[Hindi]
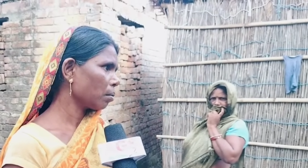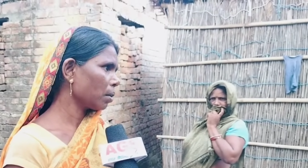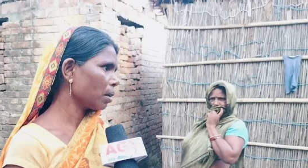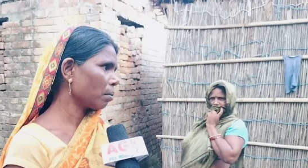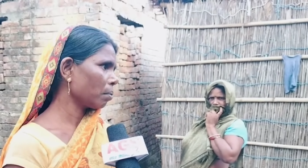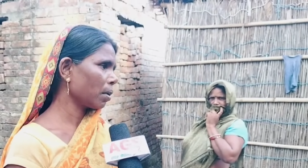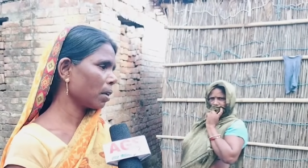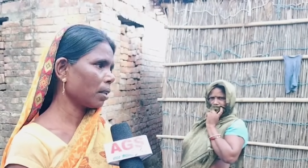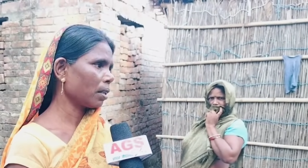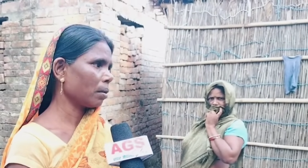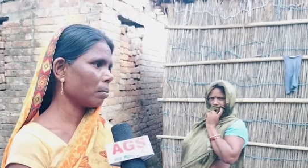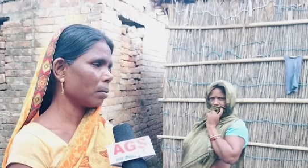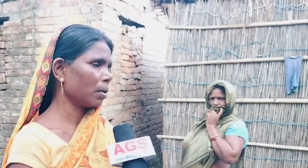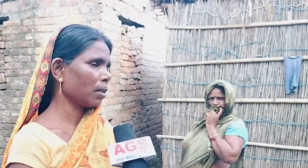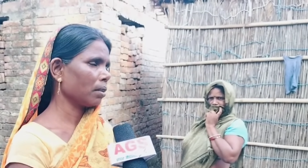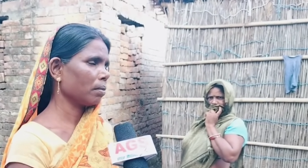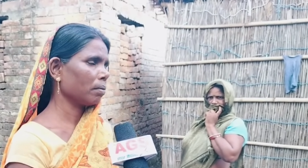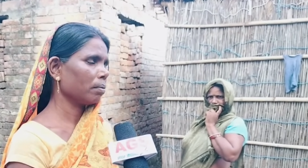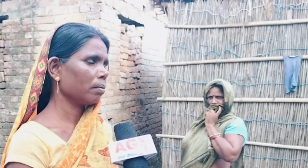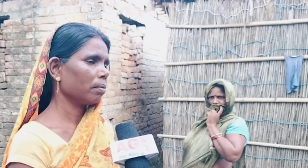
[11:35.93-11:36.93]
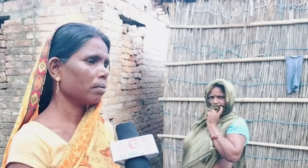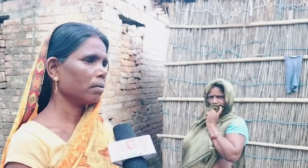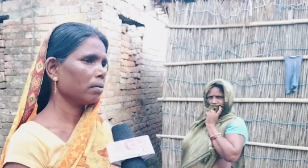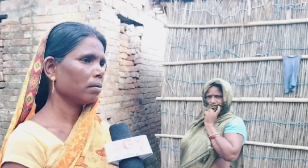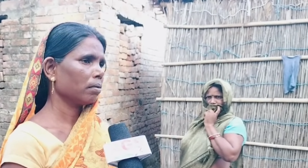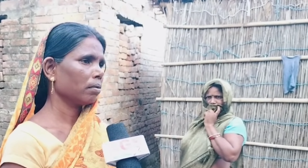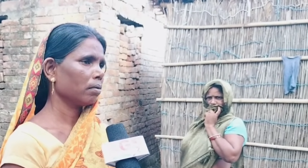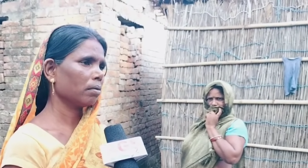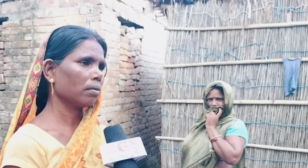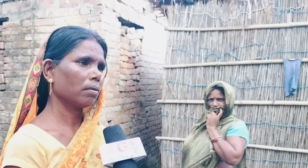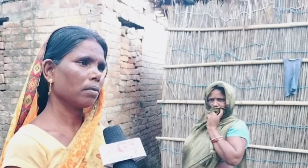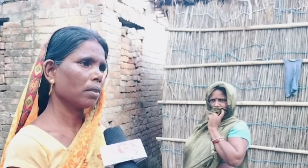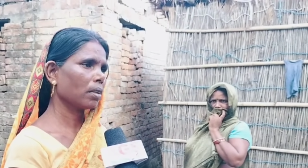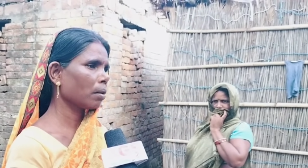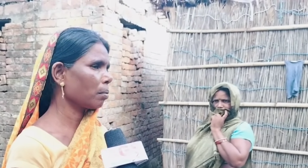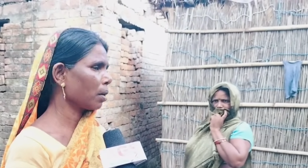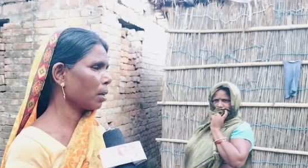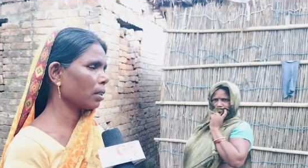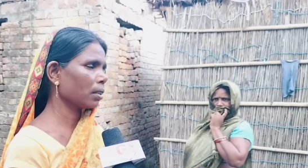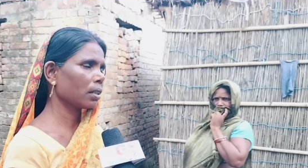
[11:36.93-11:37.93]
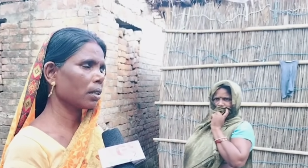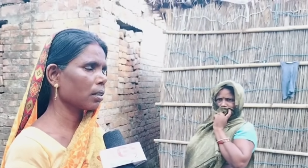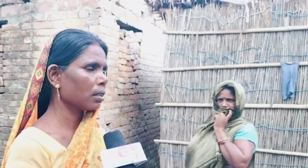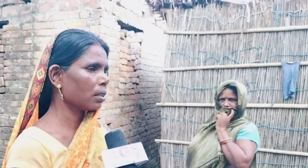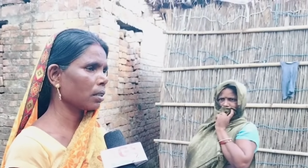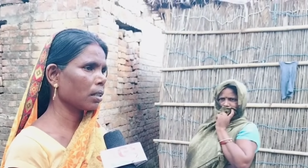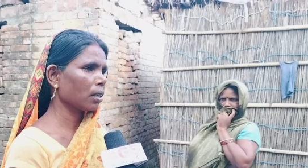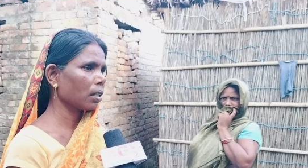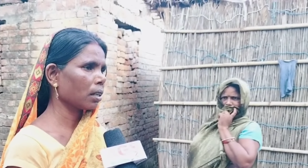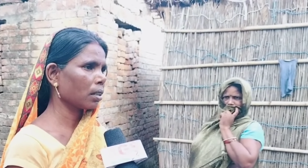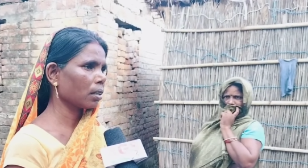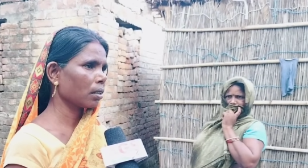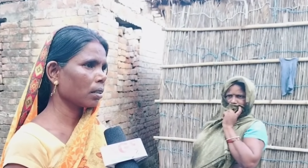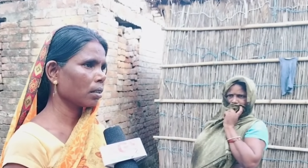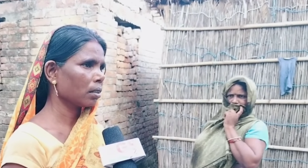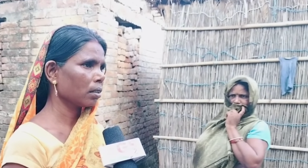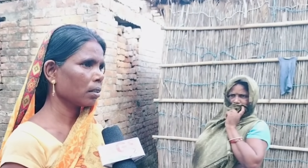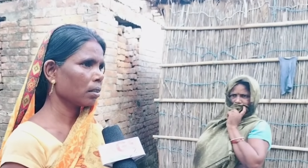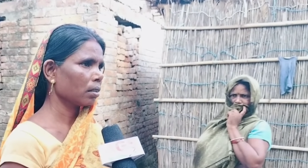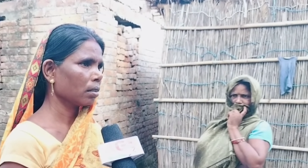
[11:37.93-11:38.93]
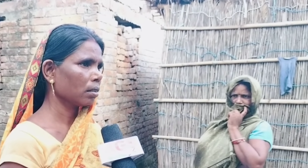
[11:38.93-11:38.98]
हम दामाद ना माने है दमाद के रिश्ता ना रहे